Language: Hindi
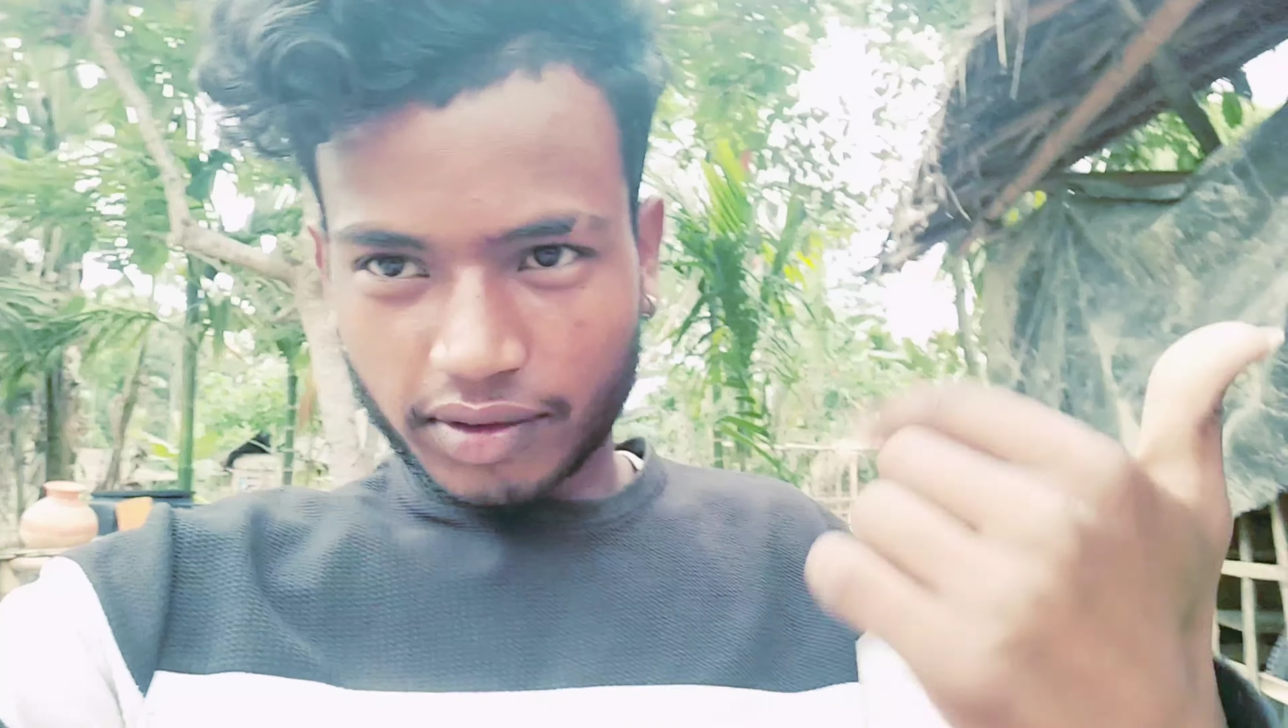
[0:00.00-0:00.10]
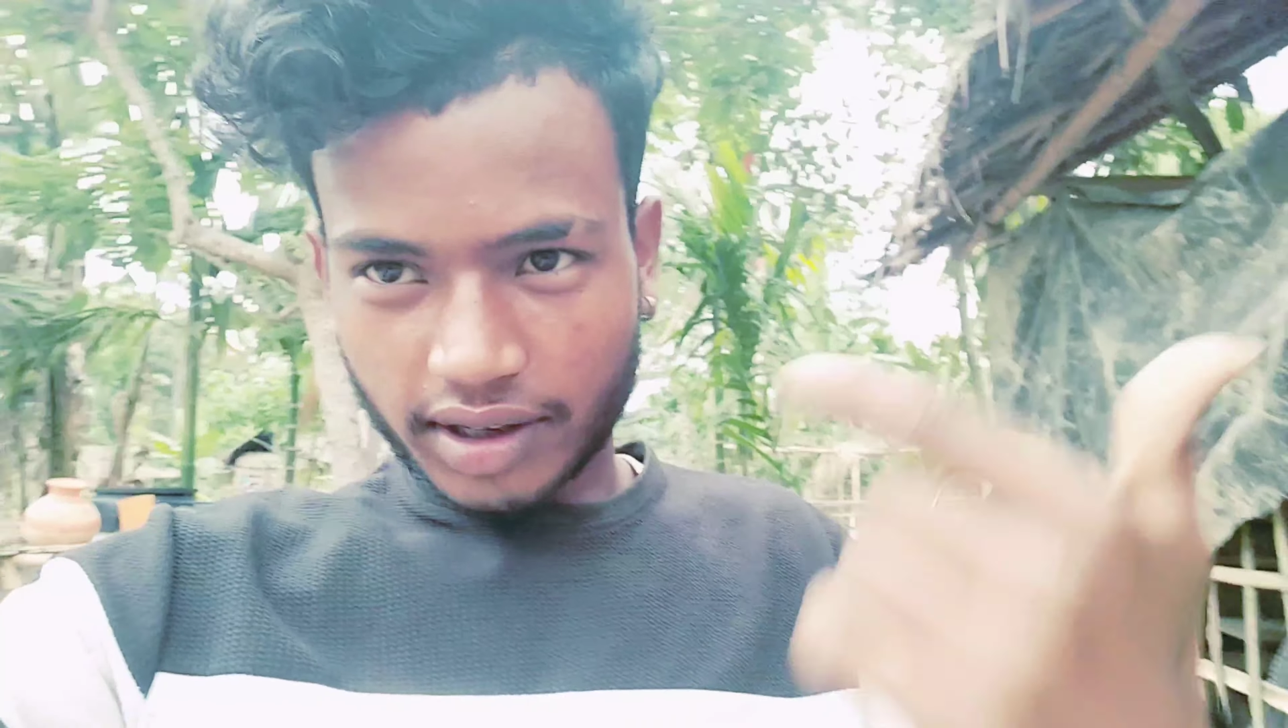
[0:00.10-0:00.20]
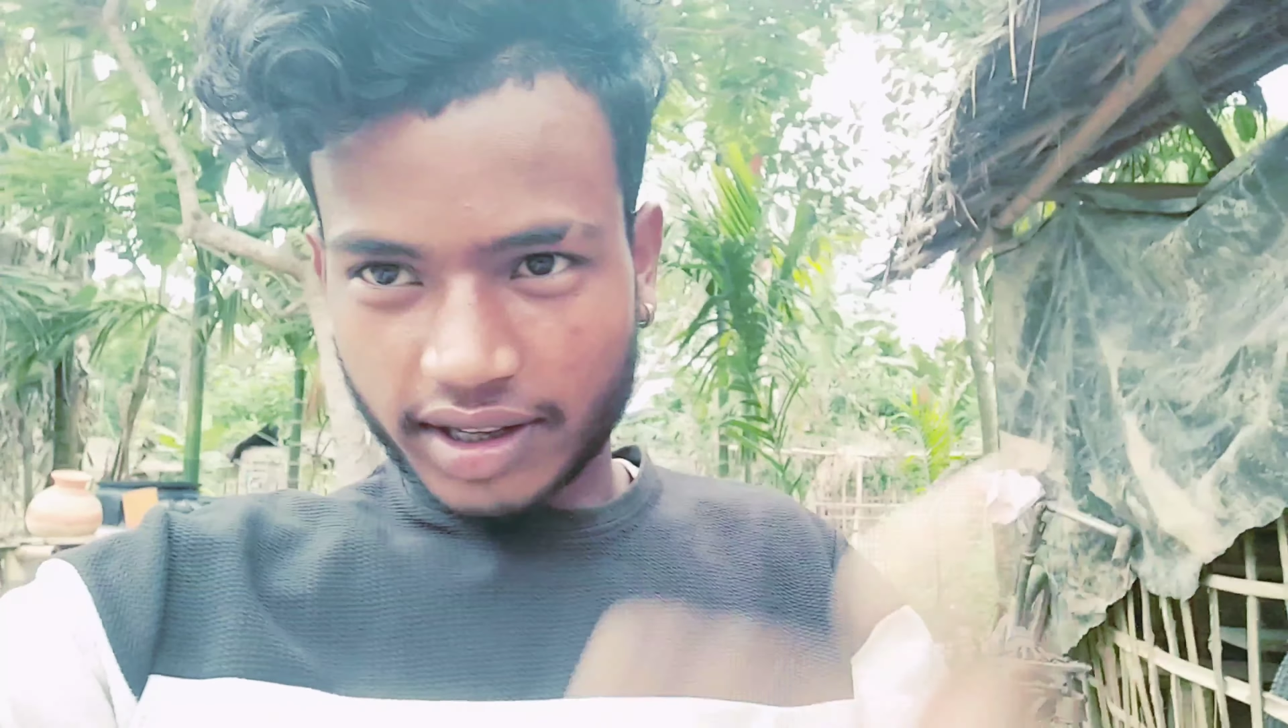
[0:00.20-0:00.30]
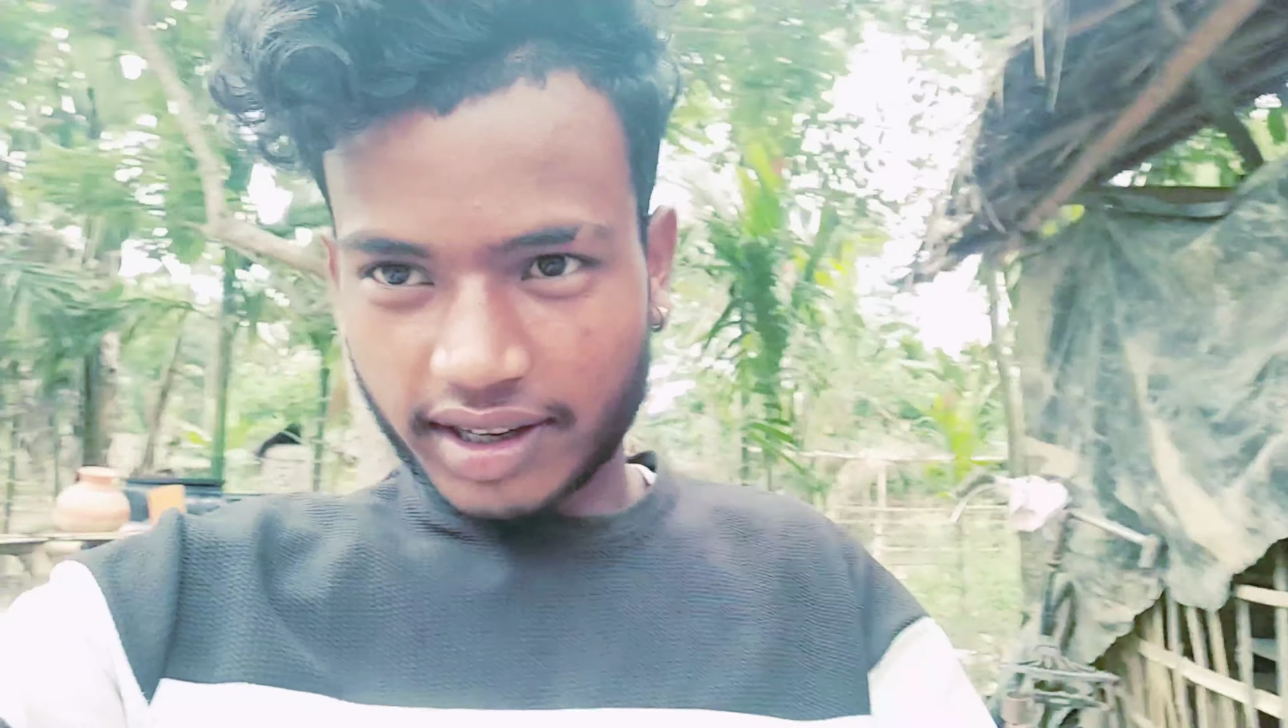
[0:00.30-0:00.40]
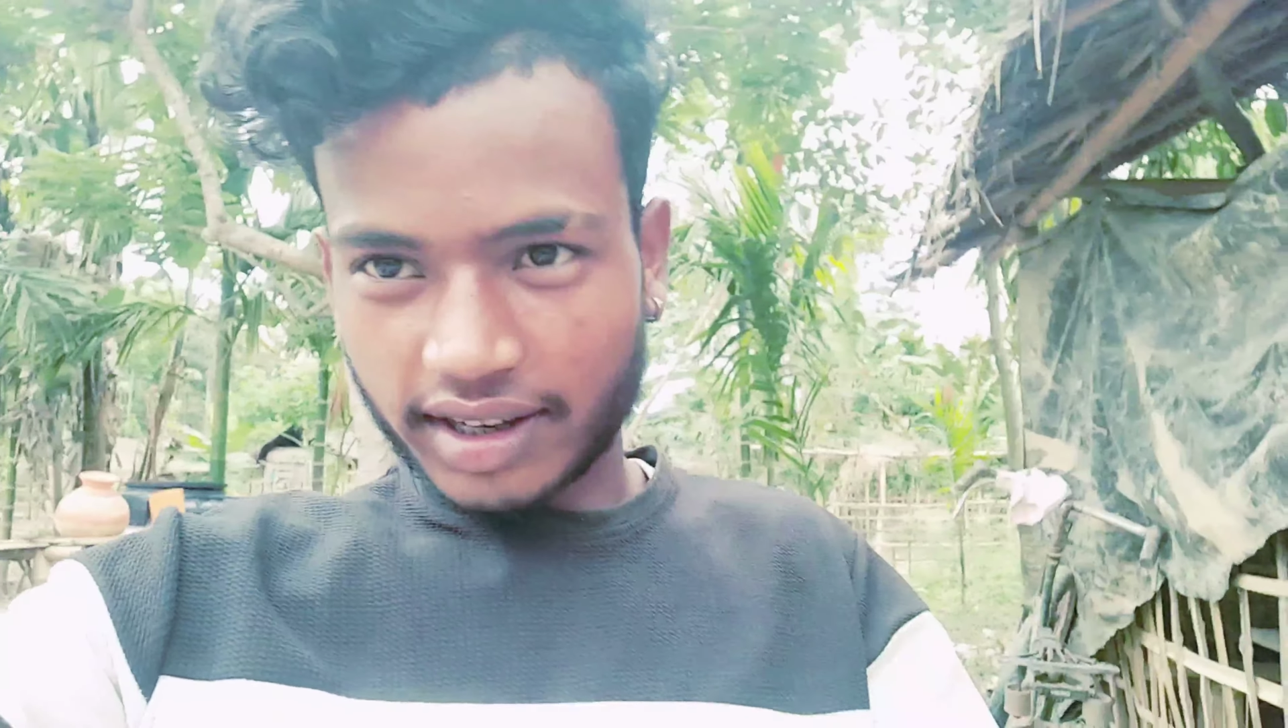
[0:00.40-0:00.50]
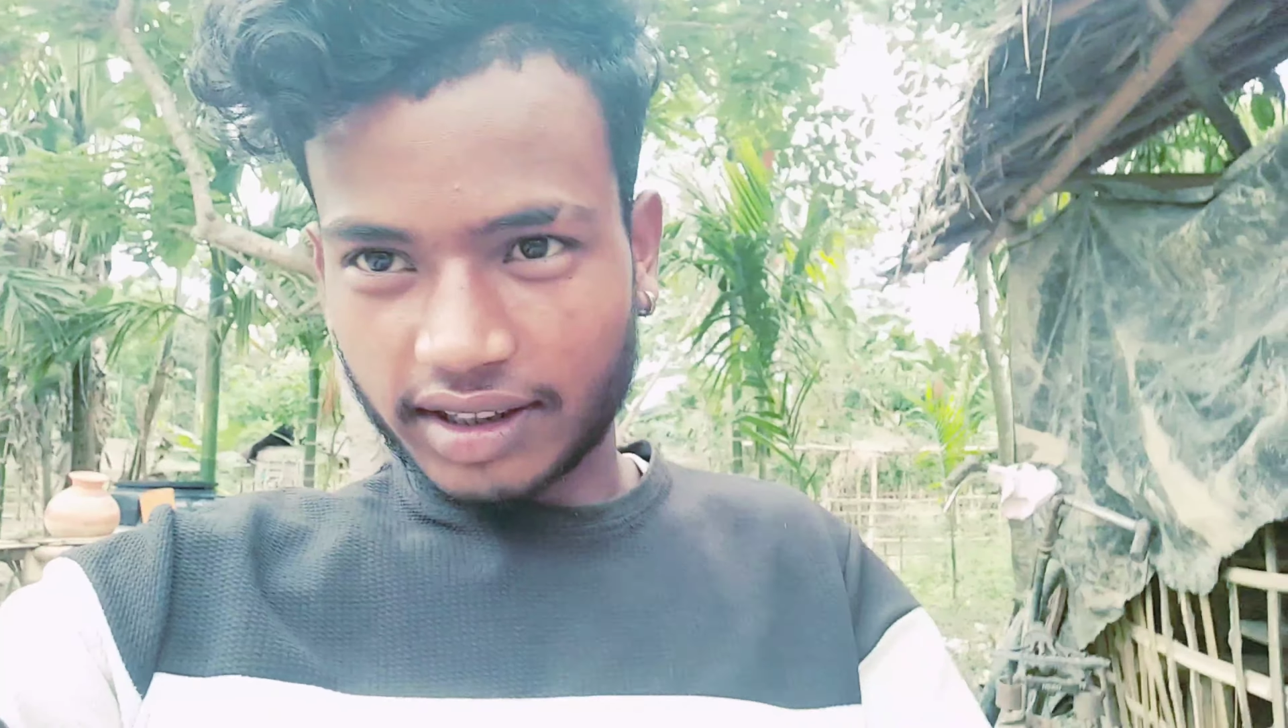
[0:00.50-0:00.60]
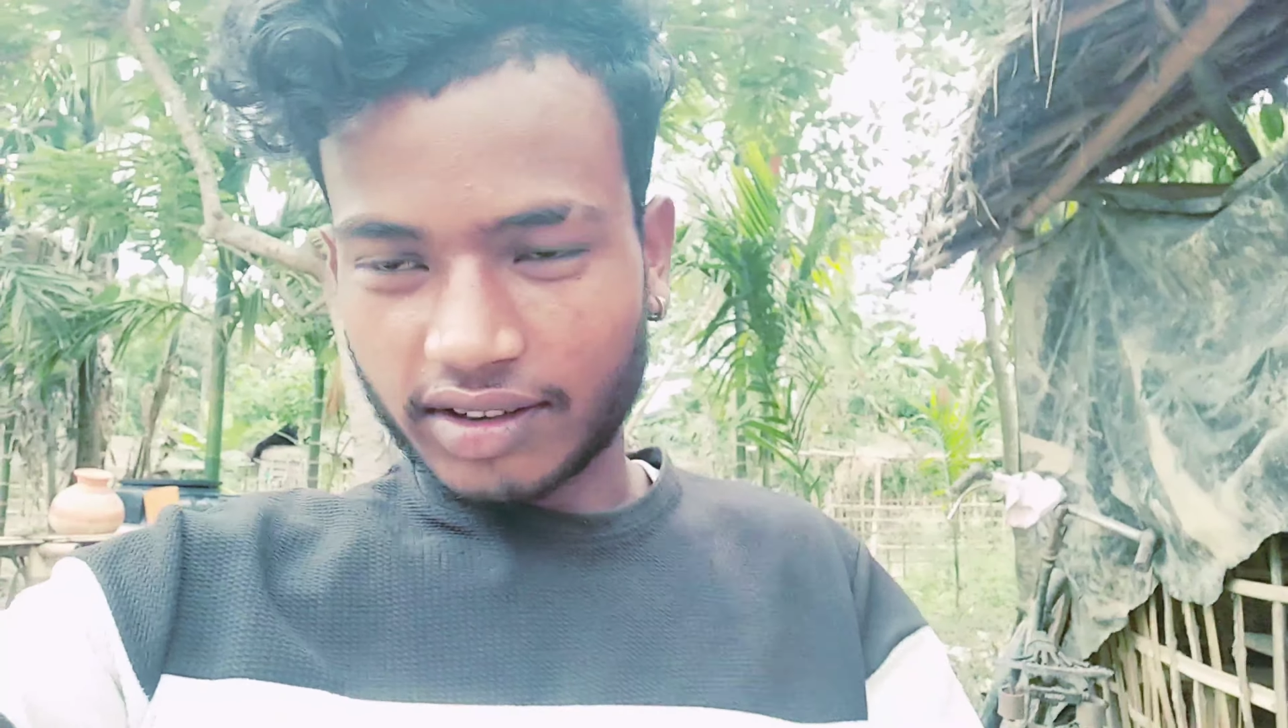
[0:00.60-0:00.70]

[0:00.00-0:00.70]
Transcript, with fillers: पूरा देखिए